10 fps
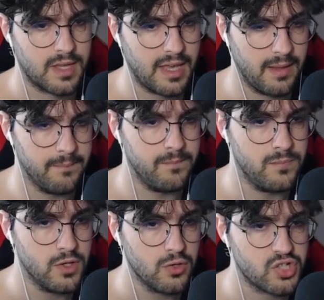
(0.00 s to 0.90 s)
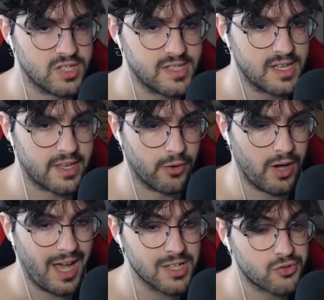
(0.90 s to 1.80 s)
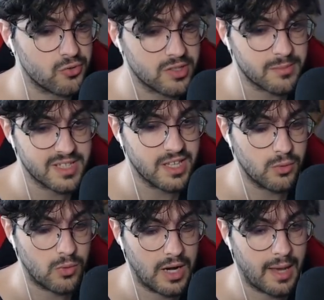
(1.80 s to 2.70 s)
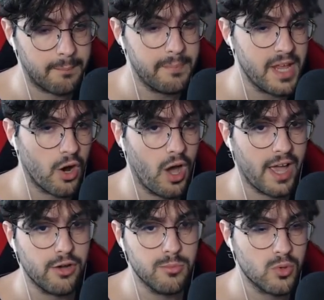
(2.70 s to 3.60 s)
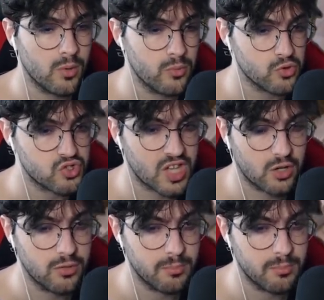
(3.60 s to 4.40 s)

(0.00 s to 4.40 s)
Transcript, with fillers: che non ci azzeccano assolutamente nulla, però è comunque uno stacco